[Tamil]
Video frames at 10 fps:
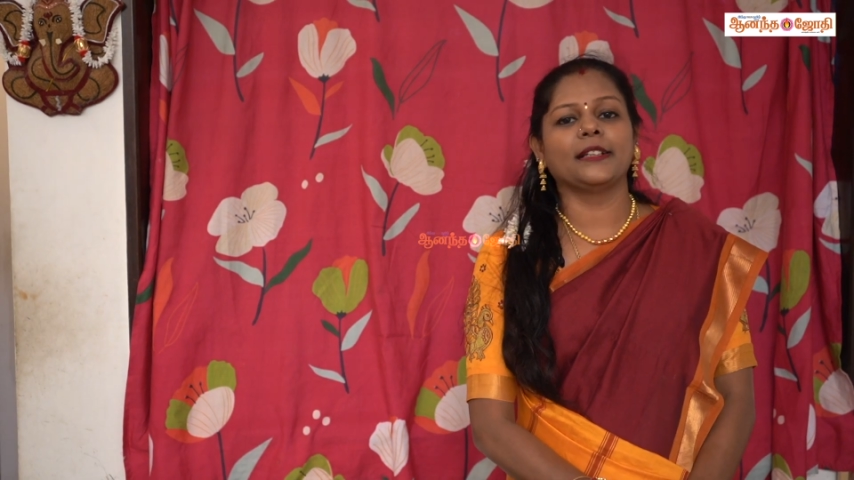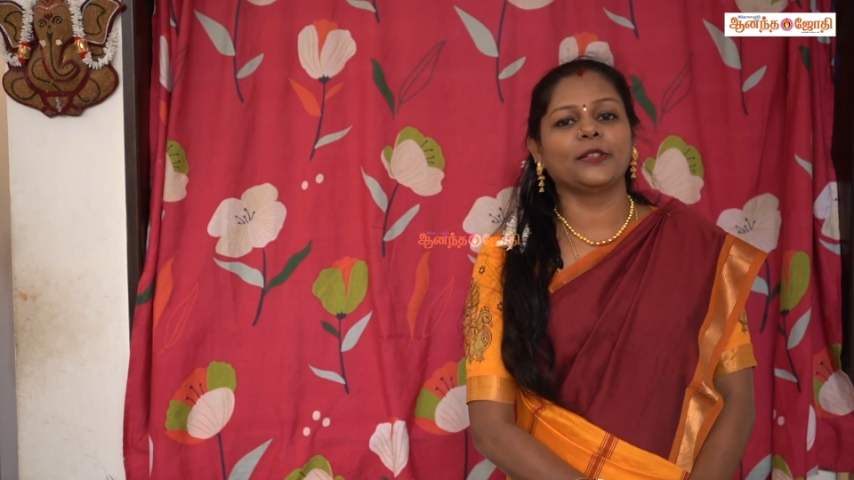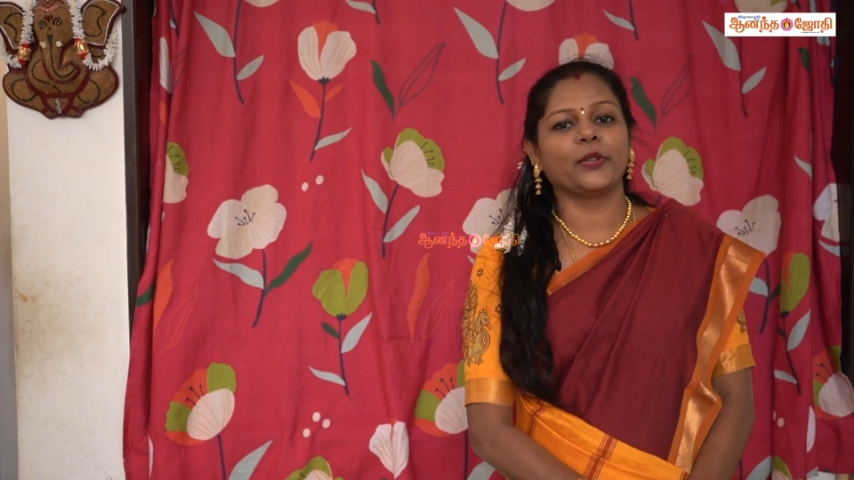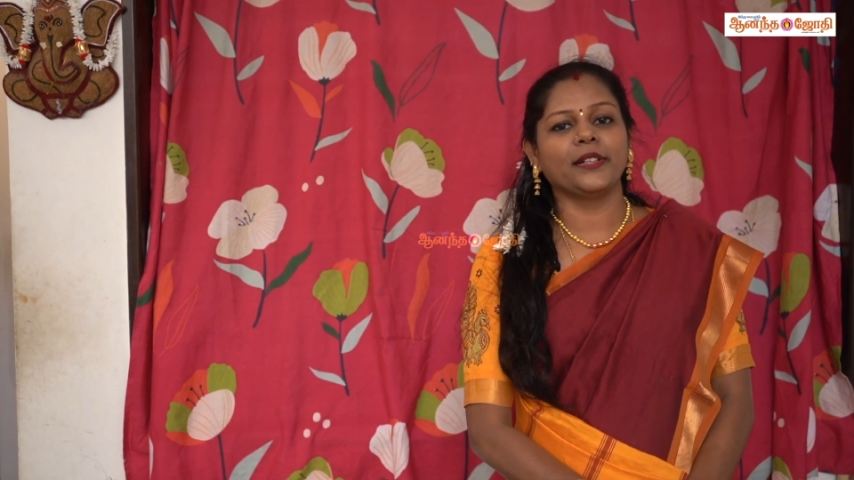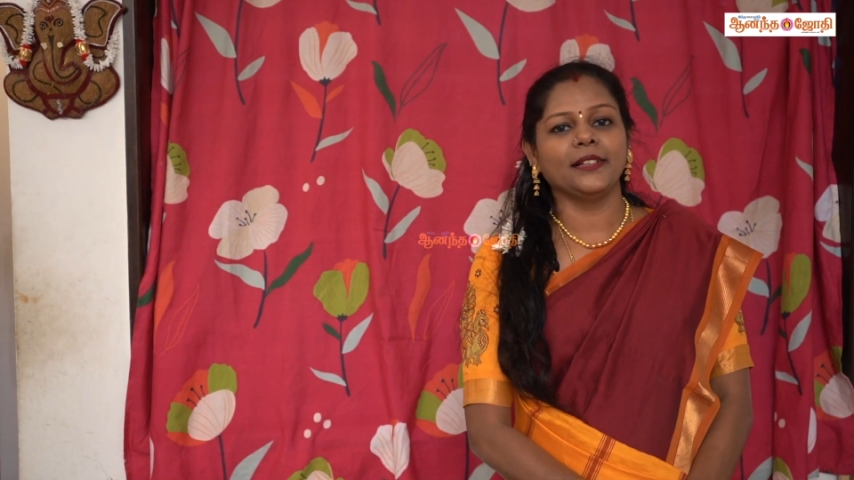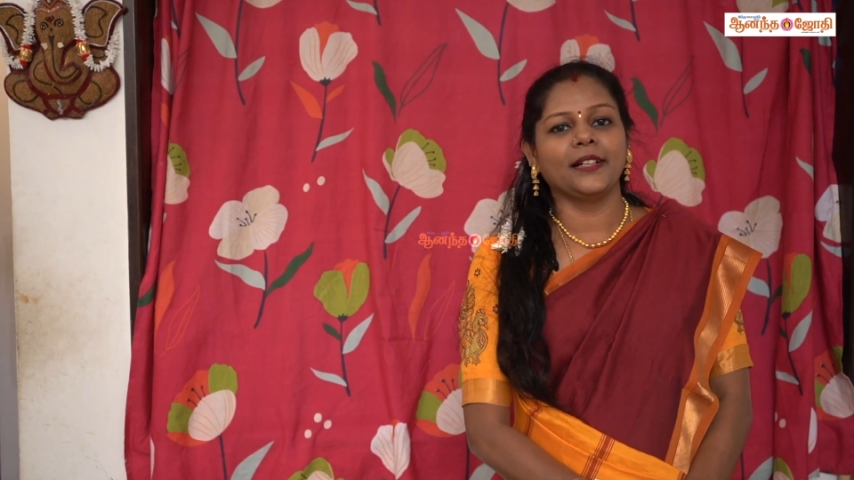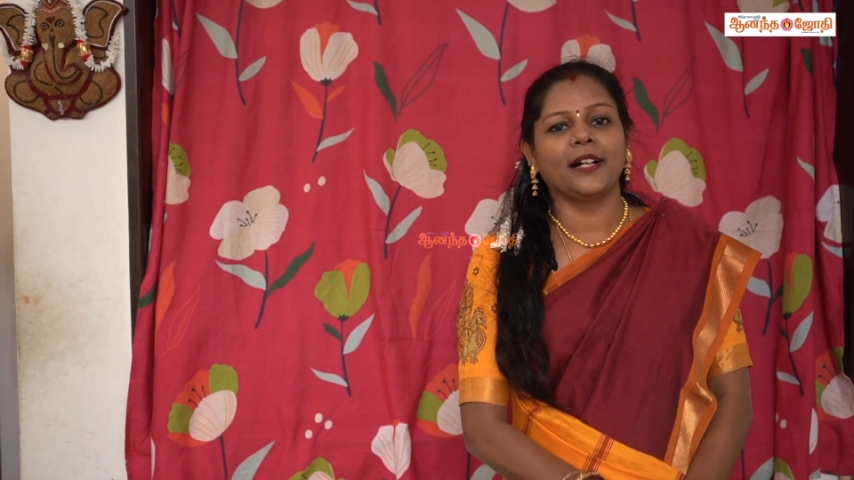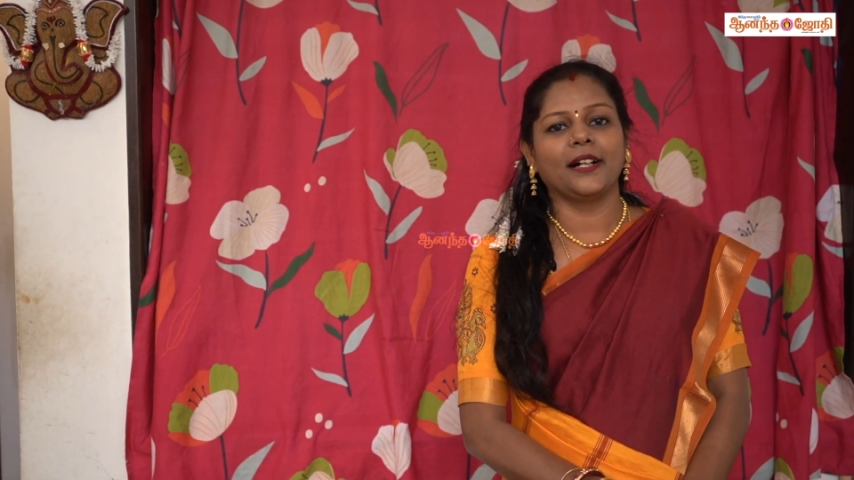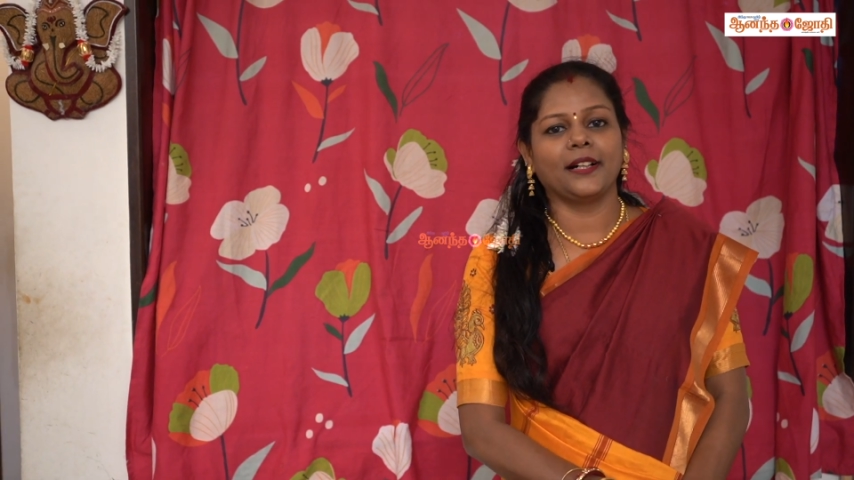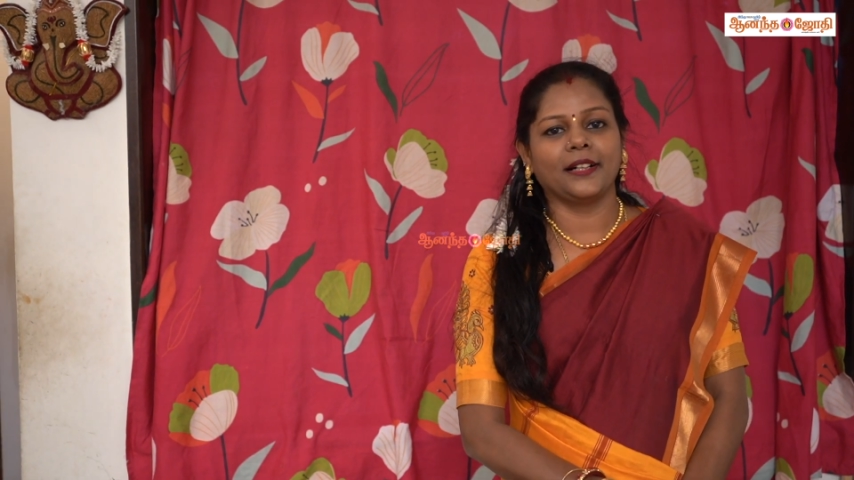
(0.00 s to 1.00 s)
அது ஒரு
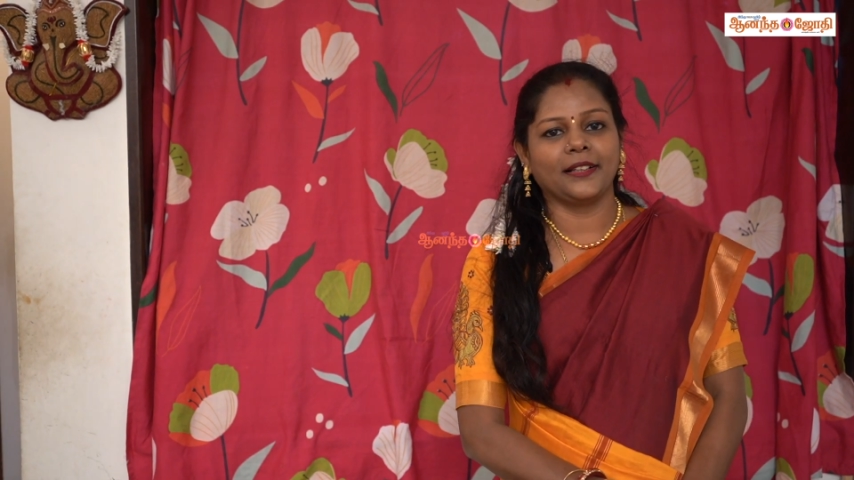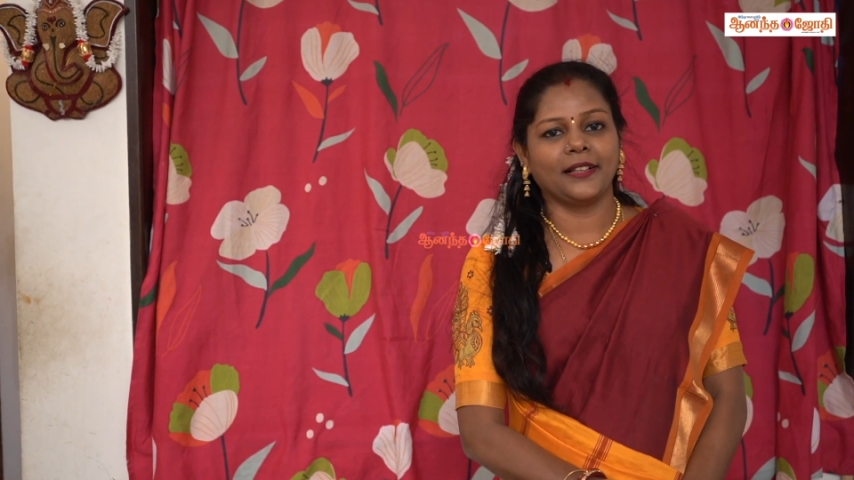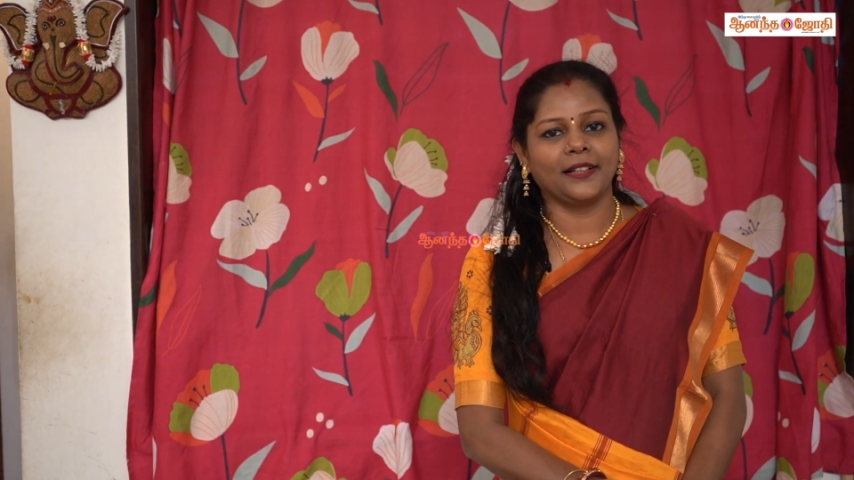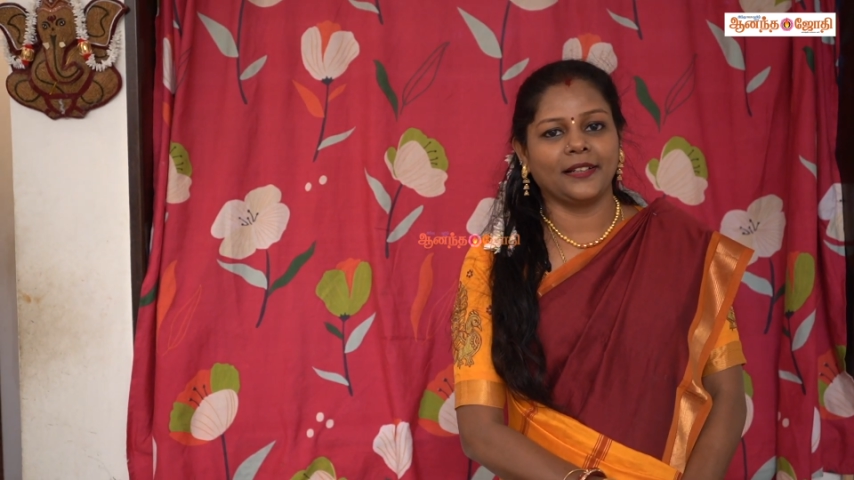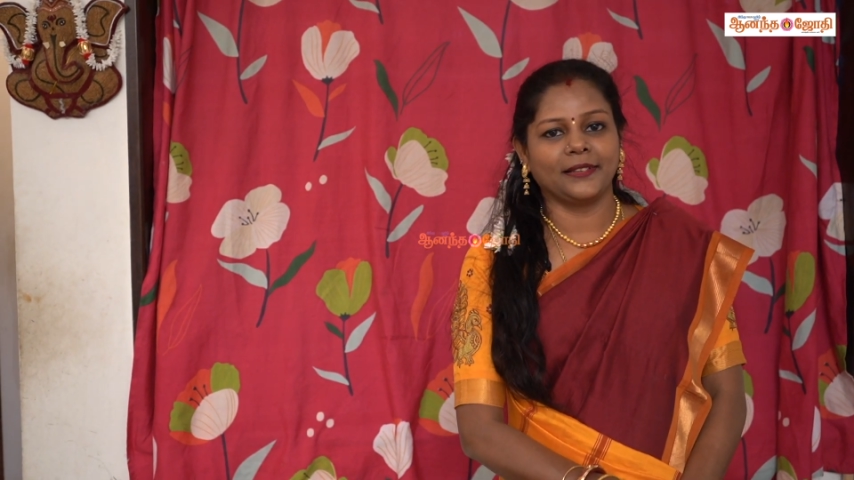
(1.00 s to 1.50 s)
அந்த